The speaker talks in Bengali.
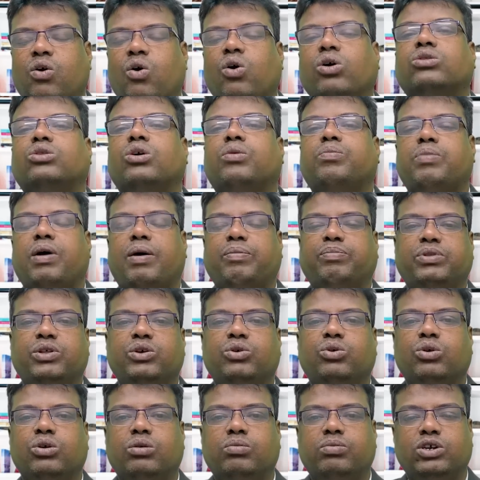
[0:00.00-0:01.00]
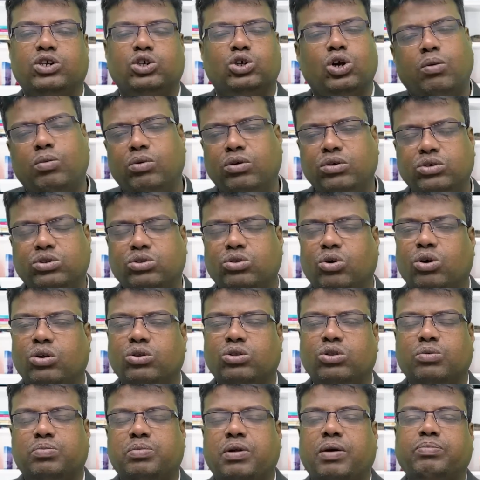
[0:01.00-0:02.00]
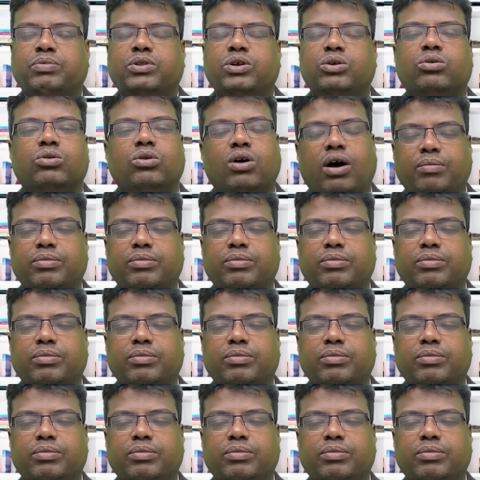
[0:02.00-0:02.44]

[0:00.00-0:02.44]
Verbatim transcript: অর্থপ্রাপ্তি ঘটবে সমস্ত অর্থপ্রাপ্তিগুলো